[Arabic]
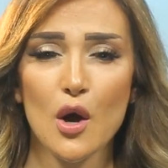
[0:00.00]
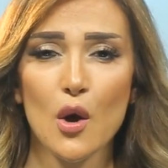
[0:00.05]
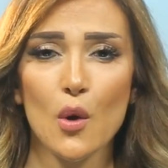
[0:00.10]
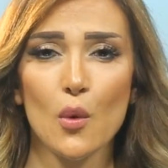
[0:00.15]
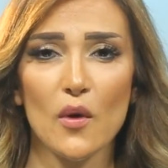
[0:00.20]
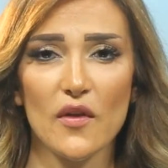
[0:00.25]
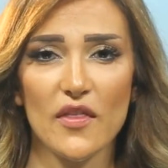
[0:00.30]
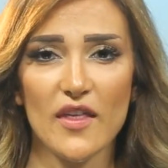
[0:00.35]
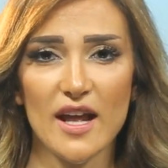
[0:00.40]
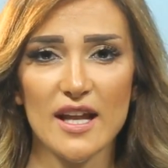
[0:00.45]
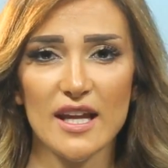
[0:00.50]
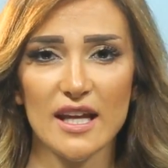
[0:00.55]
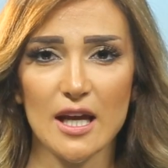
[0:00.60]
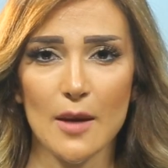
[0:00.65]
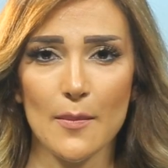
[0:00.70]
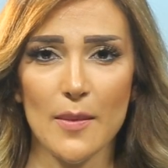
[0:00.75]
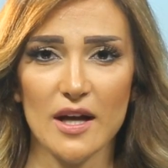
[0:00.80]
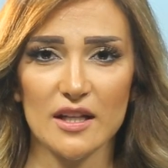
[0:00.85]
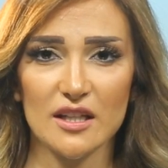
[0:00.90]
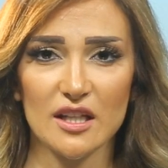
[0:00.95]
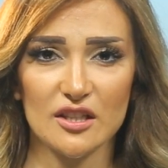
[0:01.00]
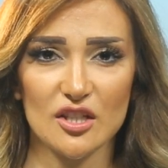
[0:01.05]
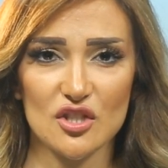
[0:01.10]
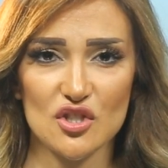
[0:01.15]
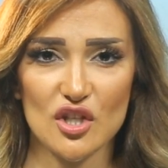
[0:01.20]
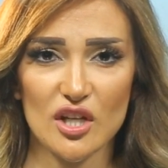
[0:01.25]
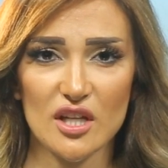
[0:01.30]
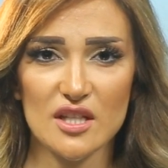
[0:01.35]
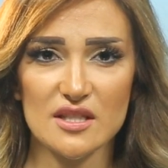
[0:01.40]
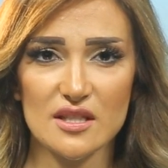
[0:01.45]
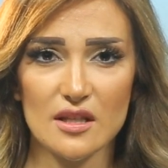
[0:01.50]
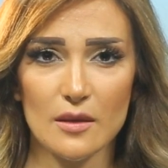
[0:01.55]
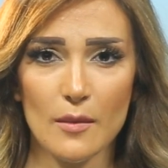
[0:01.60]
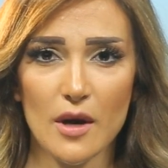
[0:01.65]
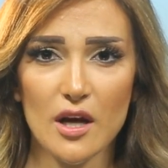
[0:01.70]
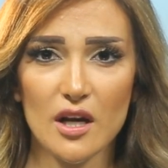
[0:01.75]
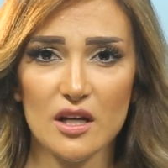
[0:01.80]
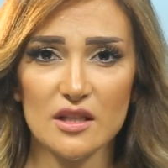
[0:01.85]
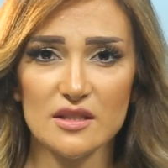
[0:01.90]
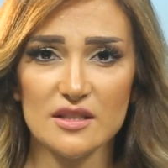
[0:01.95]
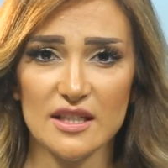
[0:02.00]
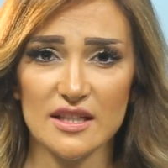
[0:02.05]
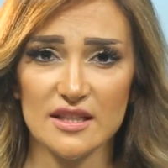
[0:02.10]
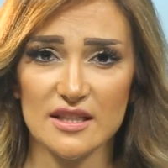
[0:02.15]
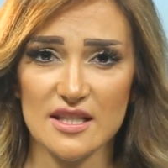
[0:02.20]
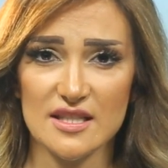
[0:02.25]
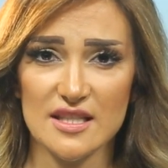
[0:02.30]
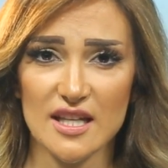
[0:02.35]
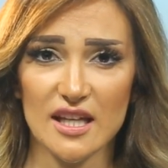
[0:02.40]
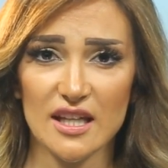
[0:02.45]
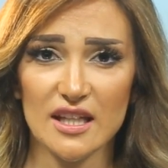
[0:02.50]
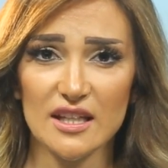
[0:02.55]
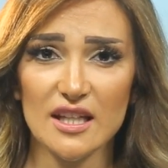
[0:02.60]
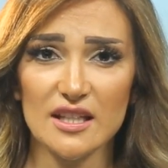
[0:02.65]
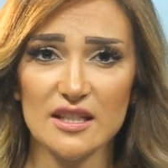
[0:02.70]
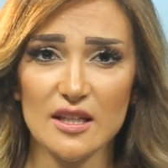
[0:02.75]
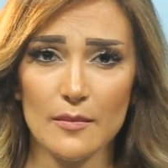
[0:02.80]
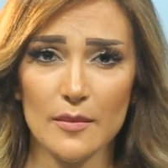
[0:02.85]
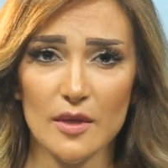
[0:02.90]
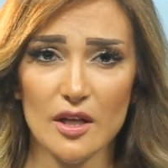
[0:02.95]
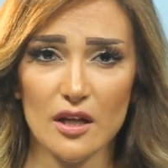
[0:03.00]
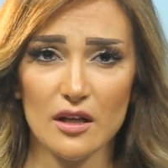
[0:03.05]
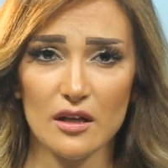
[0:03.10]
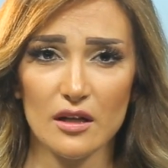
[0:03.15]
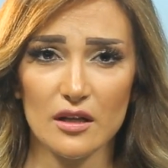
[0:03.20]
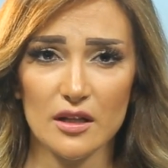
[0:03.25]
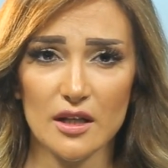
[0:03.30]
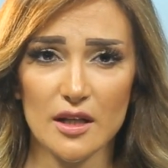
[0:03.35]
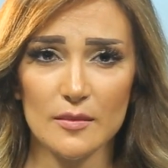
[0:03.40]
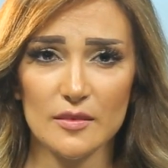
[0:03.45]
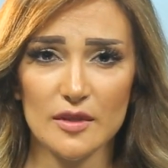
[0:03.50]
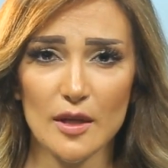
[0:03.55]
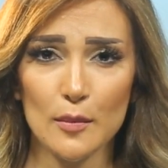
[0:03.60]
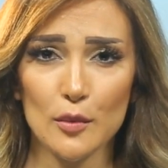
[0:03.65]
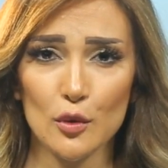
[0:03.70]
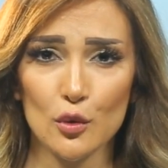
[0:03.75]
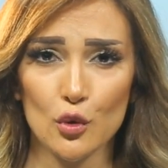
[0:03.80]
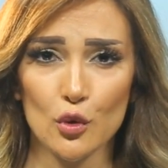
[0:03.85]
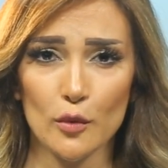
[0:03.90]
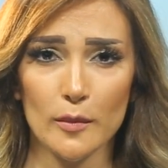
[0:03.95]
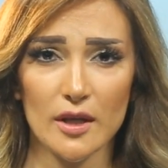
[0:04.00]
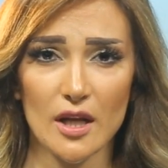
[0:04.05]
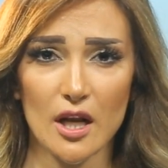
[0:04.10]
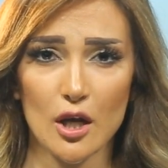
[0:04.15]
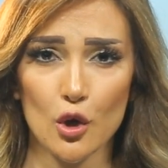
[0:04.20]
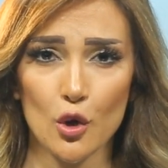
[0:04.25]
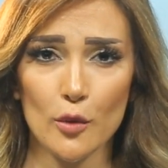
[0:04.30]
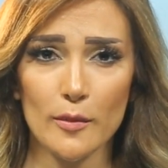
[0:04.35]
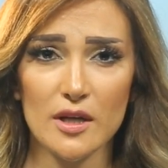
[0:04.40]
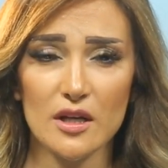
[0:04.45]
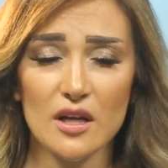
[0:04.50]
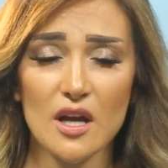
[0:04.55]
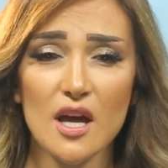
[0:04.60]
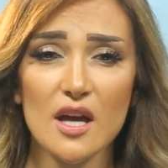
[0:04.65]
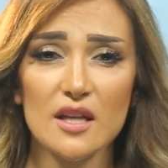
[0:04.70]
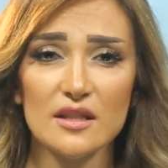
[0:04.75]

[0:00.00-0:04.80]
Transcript: وذلك بعد تشخيص المرض عند سيدة من الإقليم تبلغ من العمر